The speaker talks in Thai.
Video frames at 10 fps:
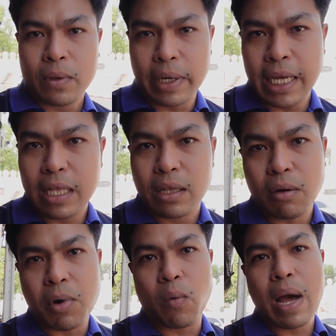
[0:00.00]
ตัวนี้
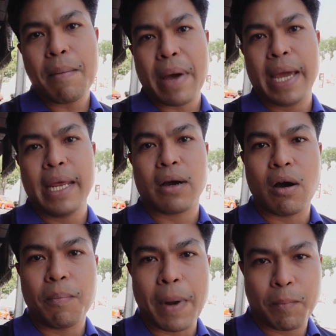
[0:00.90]
ต้องบอกว่าไม่เนี่ย
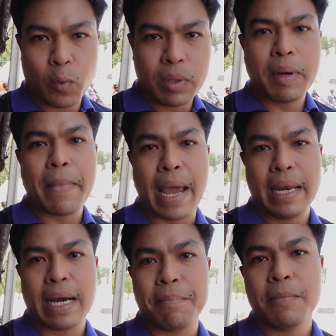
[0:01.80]
ขอปรับปรุงขึ้นมาใหม่
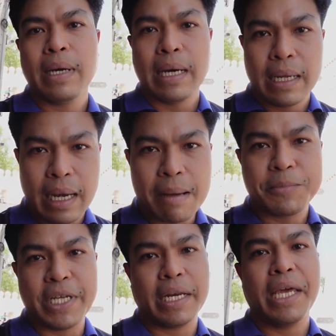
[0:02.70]
นะครับรับ
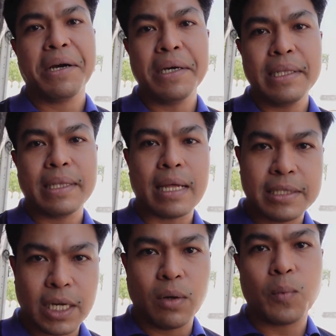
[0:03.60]
เสียงดีขึ้นตัด
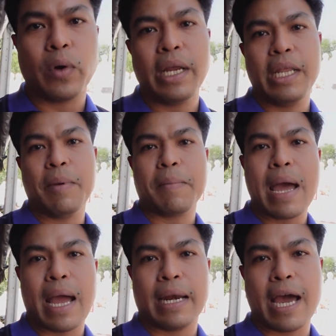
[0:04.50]
เสียงรบกวนได้ดี
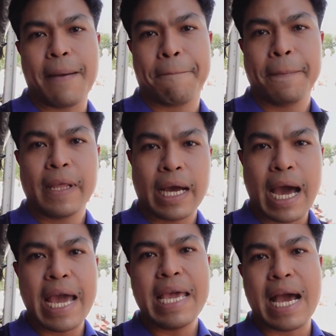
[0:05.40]
มากๆนะครับ
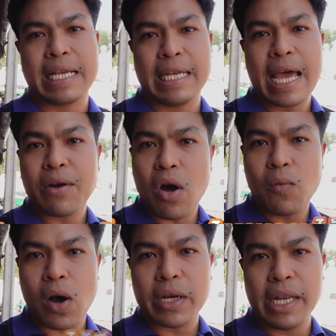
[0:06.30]
ใครอยากจะได้กล้อง
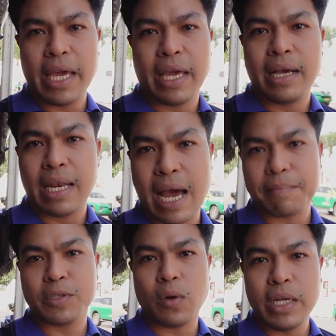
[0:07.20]
บล็อกดีๆนะครั
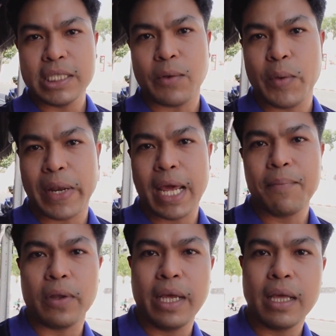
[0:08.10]
บโซ s ี n y z v 1
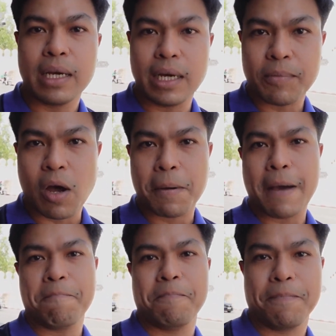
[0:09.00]
ฟตัวนี้คือคำตอบครับ